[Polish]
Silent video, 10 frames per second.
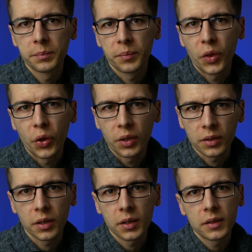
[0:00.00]
no
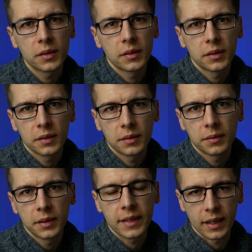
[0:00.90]
to
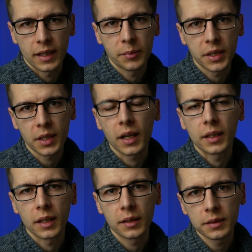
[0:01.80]
y, cena
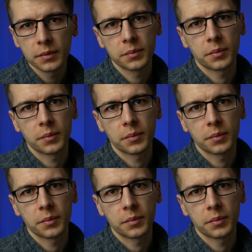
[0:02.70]
mieszkania